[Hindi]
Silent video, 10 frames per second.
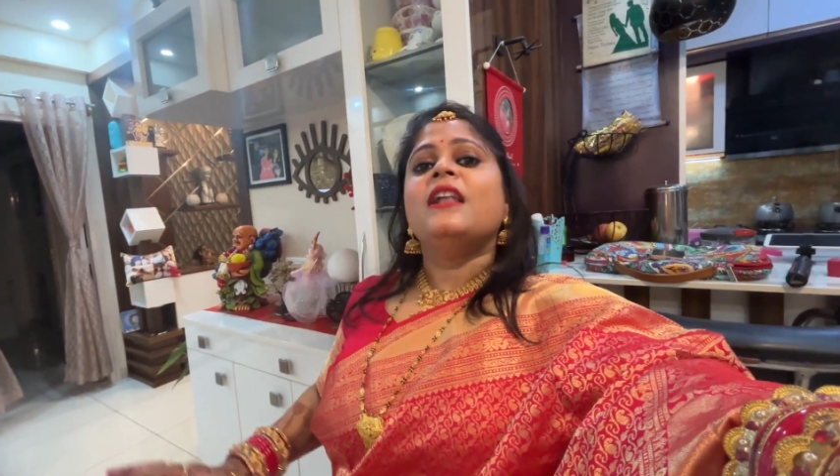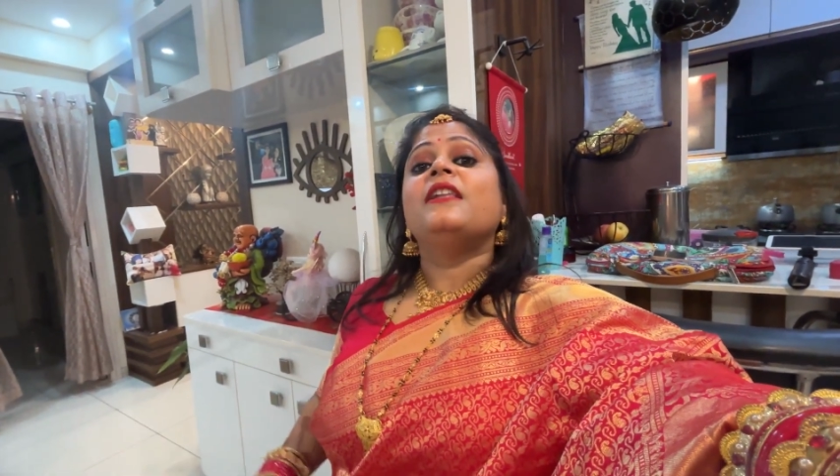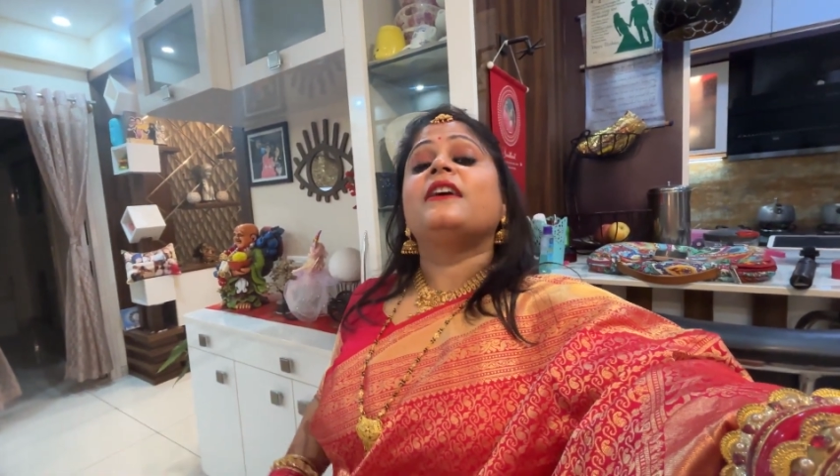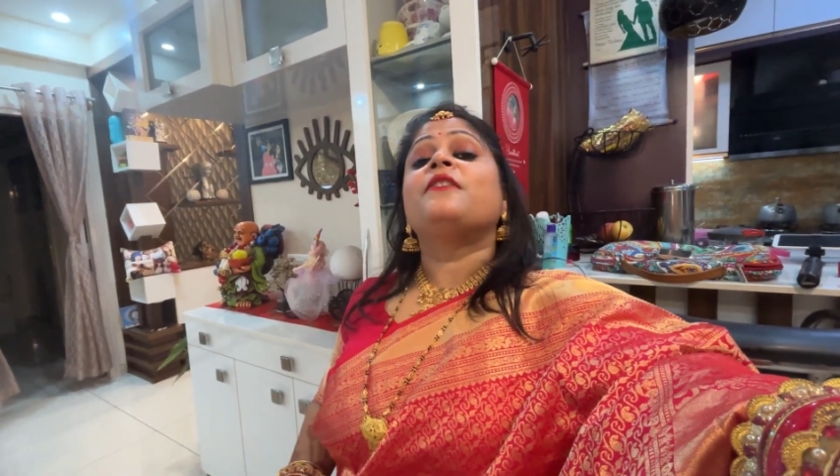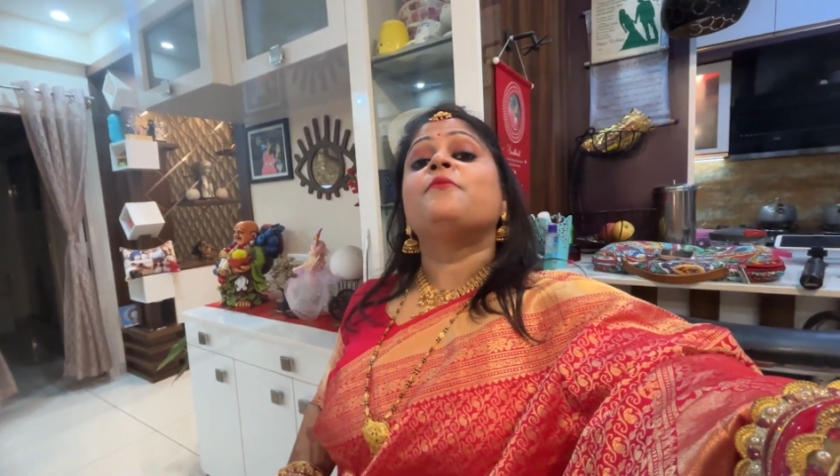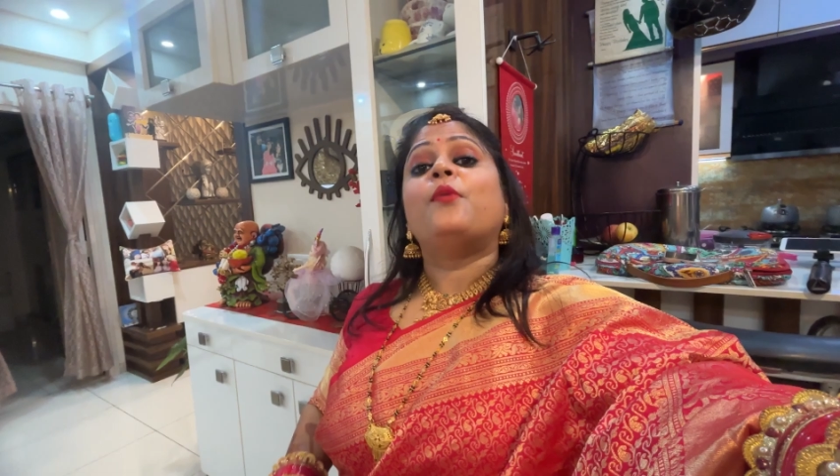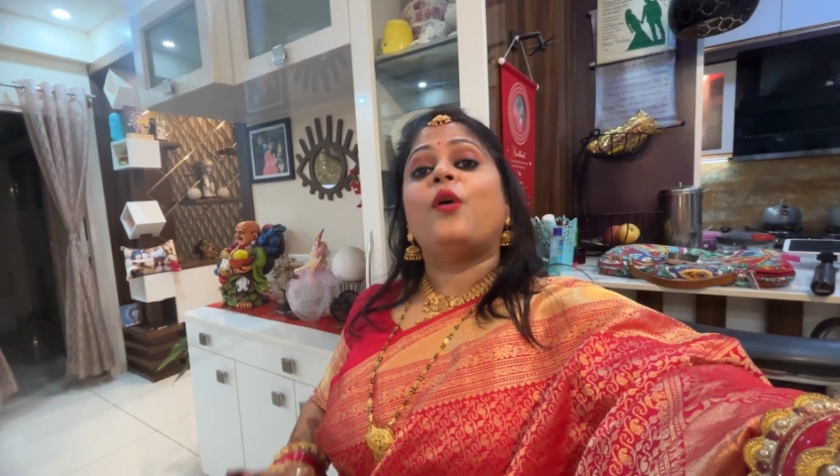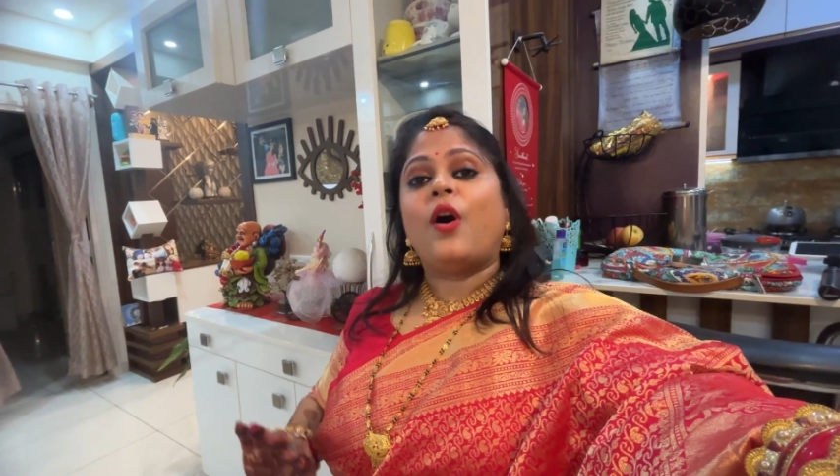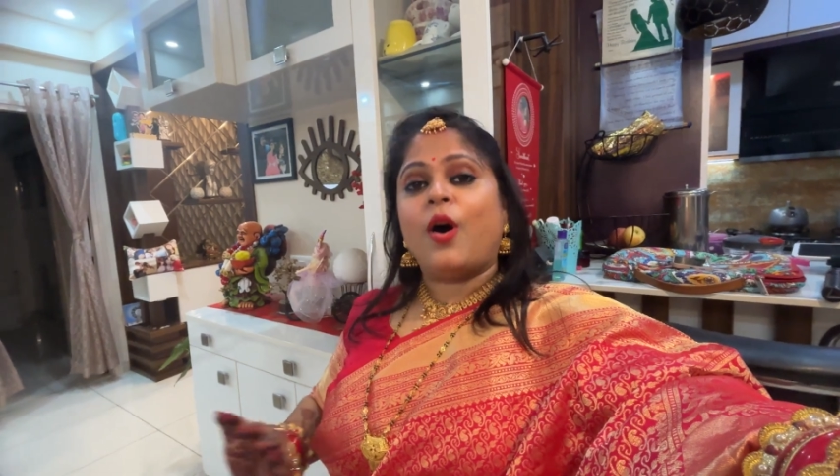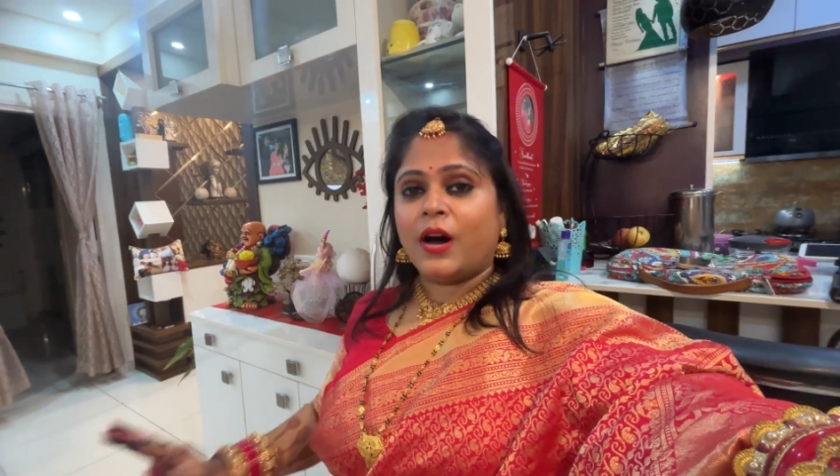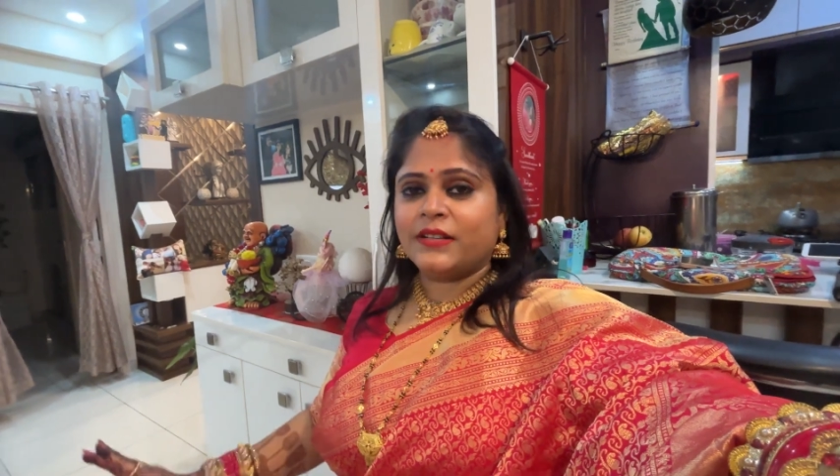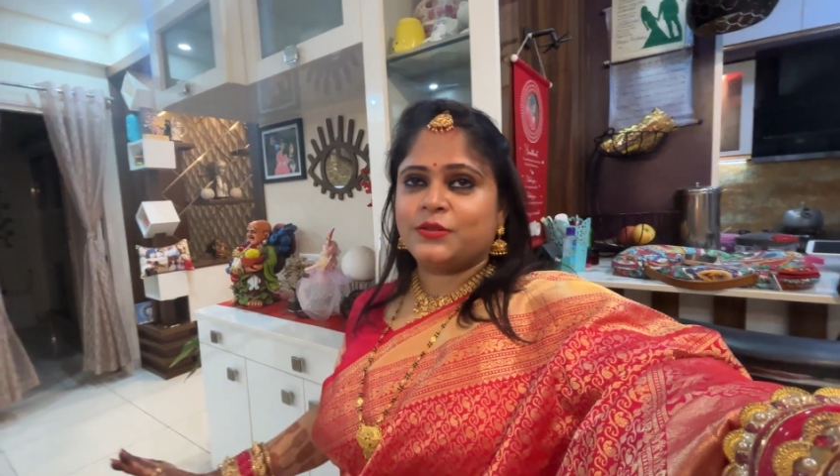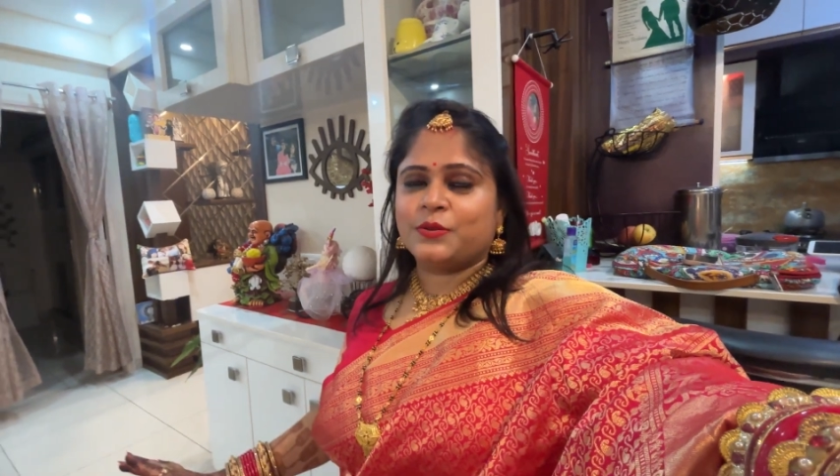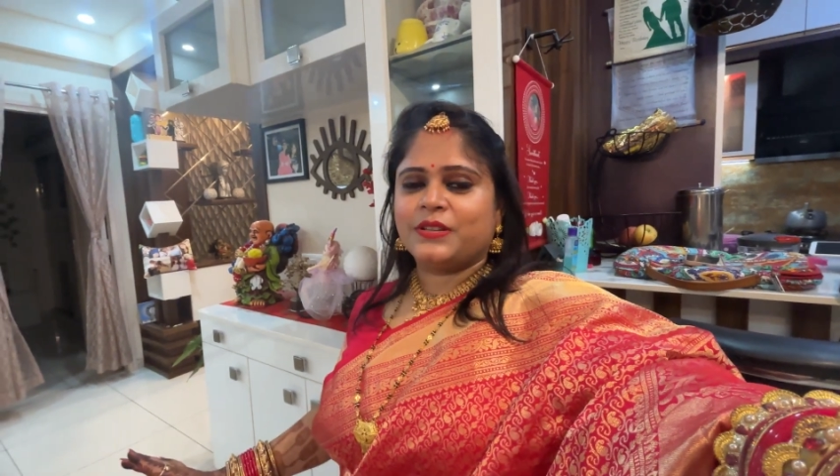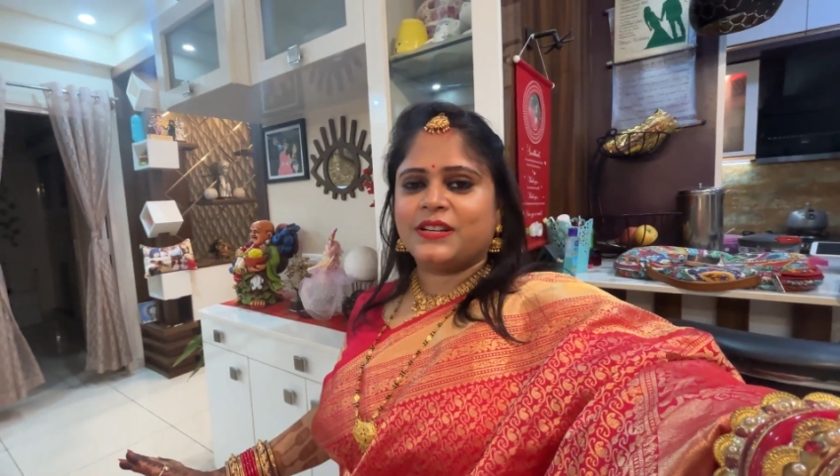लेकिन बहुत
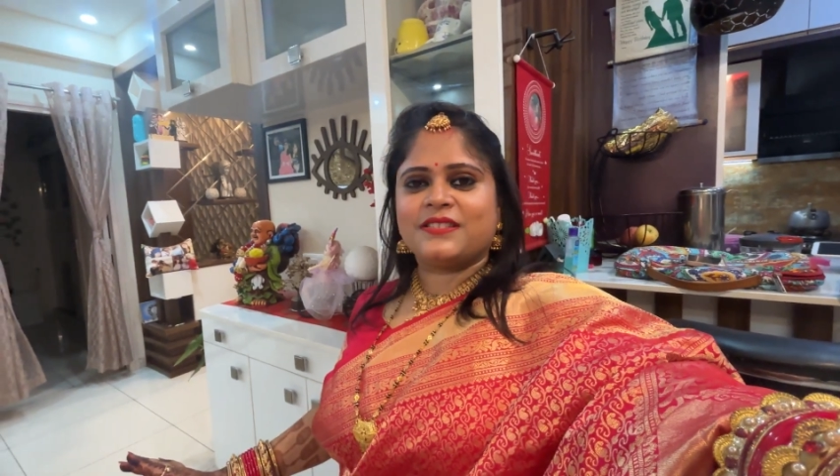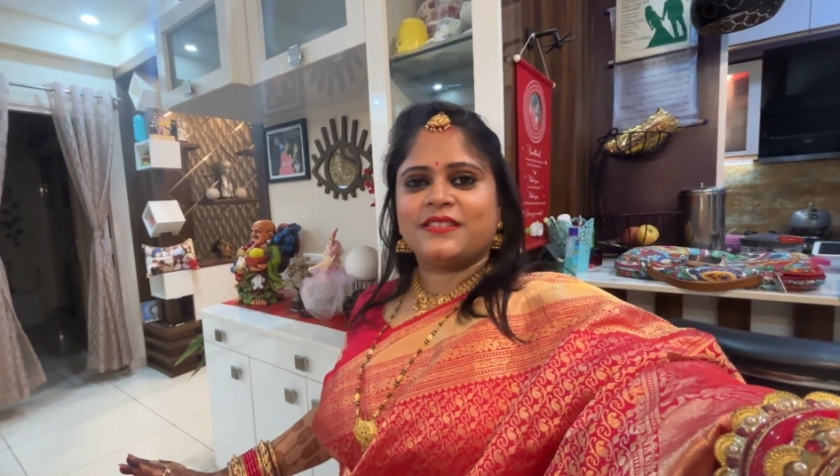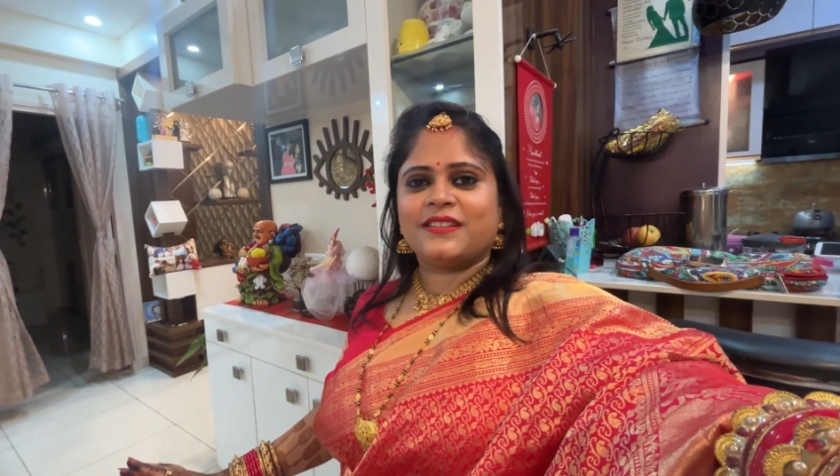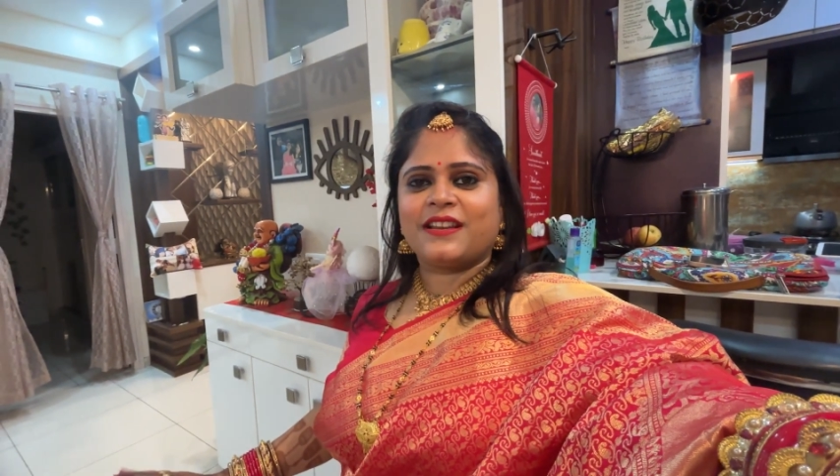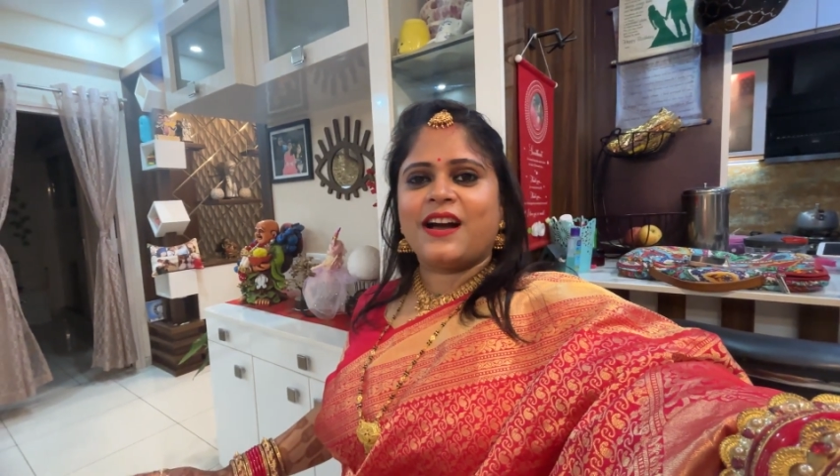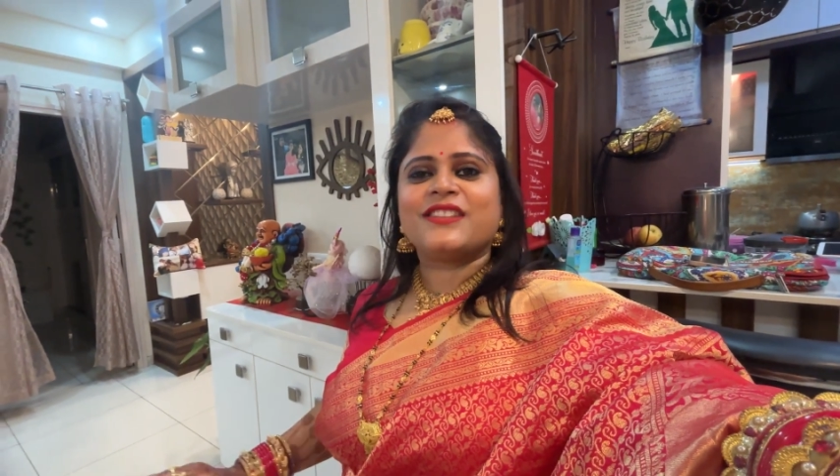सुंदर से निकला